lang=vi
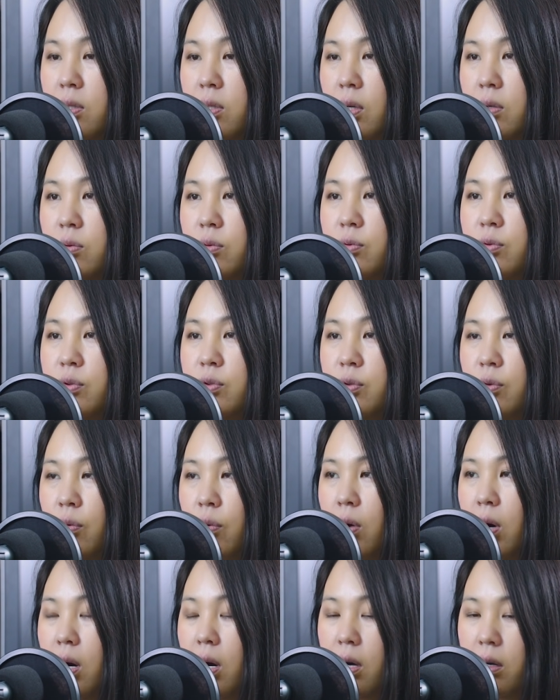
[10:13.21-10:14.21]
thôi rồi
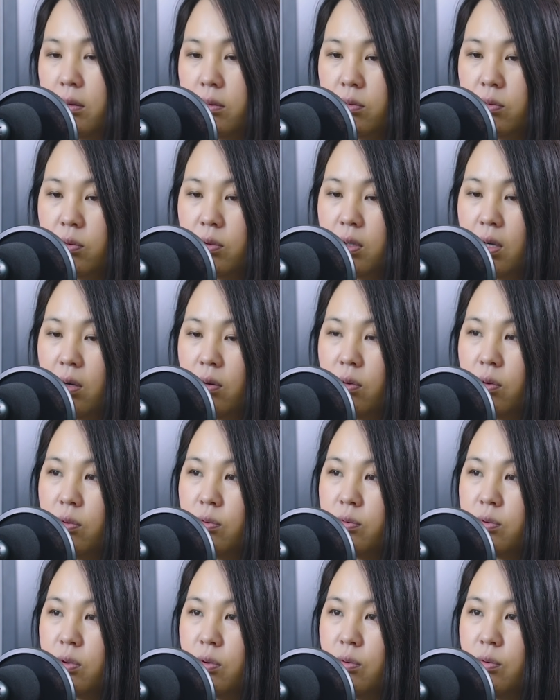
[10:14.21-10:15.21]
chùa yêu tôi nhớ luôn
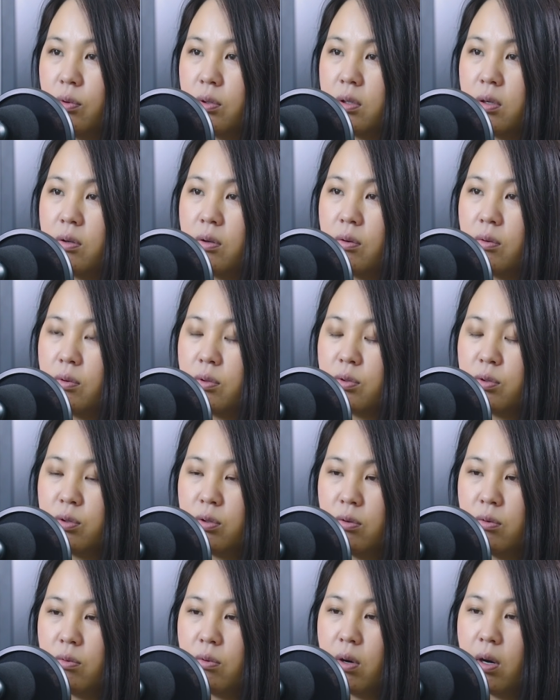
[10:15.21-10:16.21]
luôn tu tôi dùng luôn
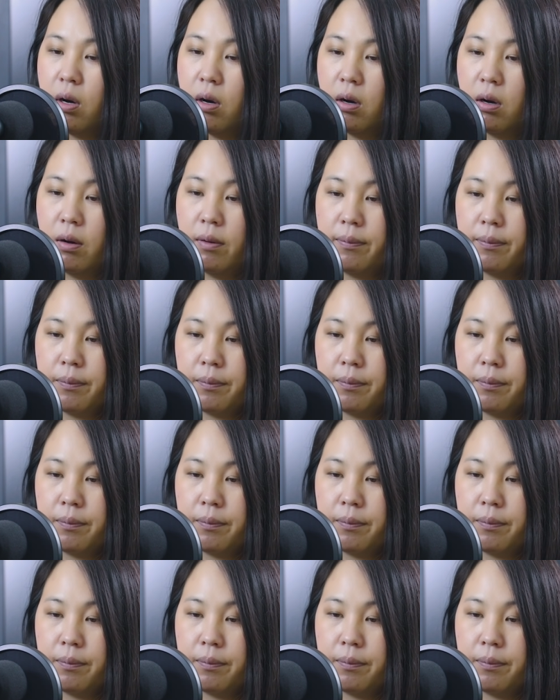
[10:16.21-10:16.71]
chu hả